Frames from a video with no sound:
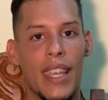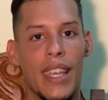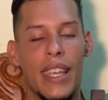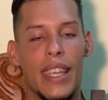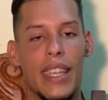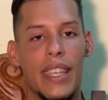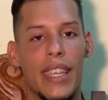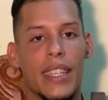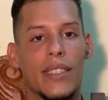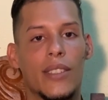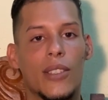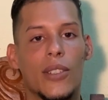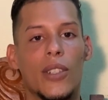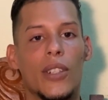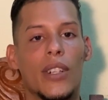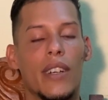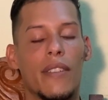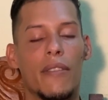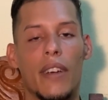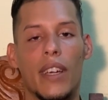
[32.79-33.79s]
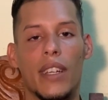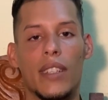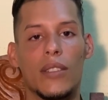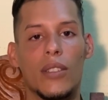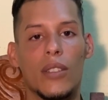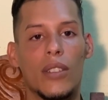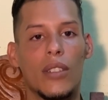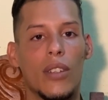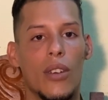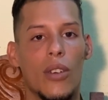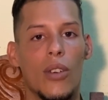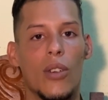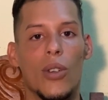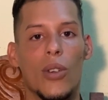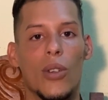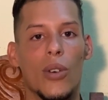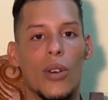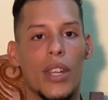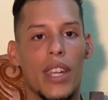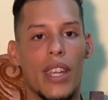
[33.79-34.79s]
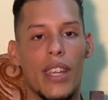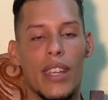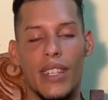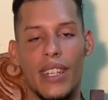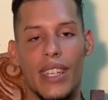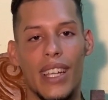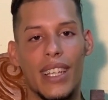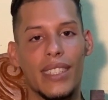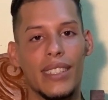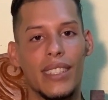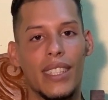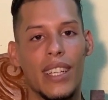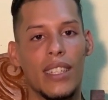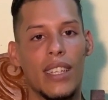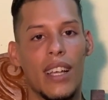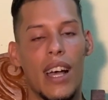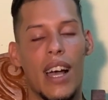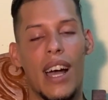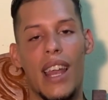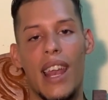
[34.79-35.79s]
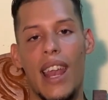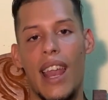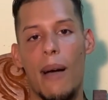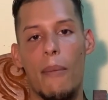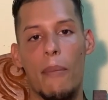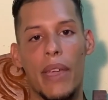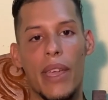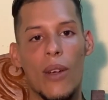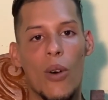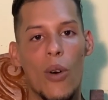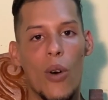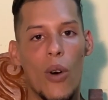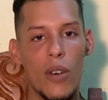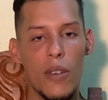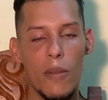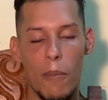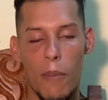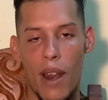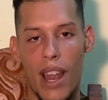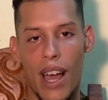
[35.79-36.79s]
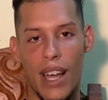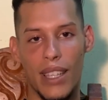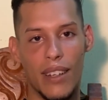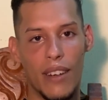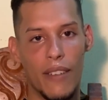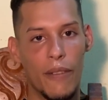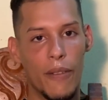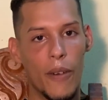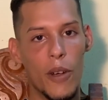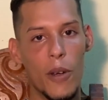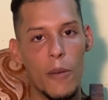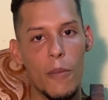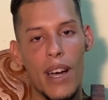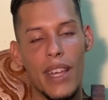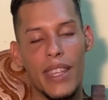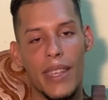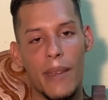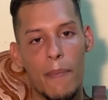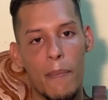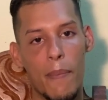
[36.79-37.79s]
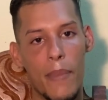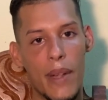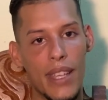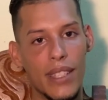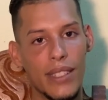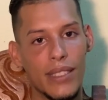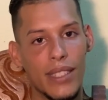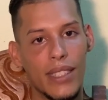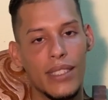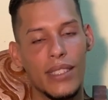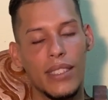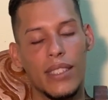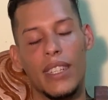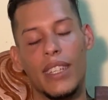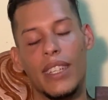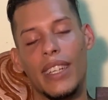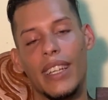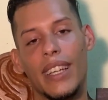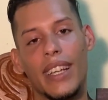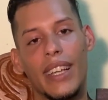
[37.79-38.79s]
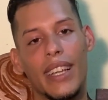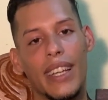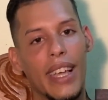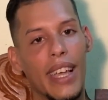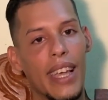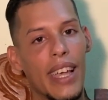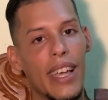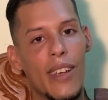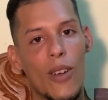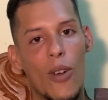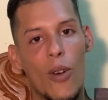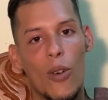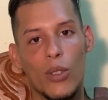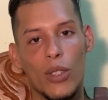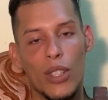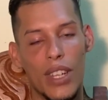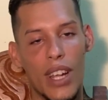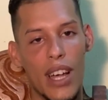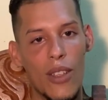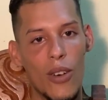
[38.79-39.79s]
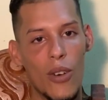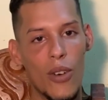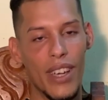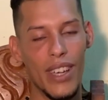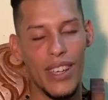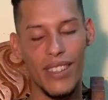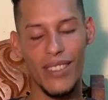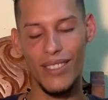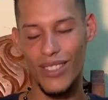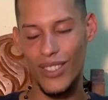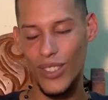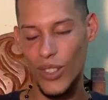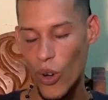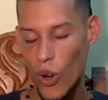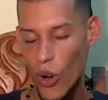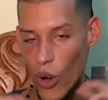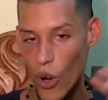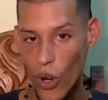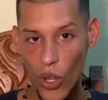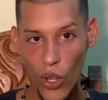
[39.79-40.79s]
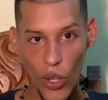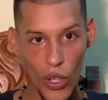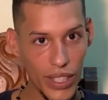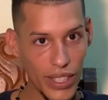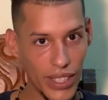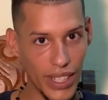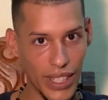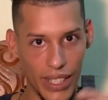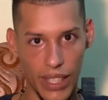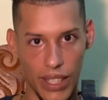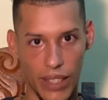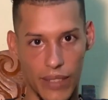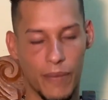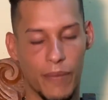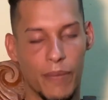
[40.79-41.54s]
y estos efectos lo logré gracias a la mejor plataforma de preset que he encontrado en todo internet.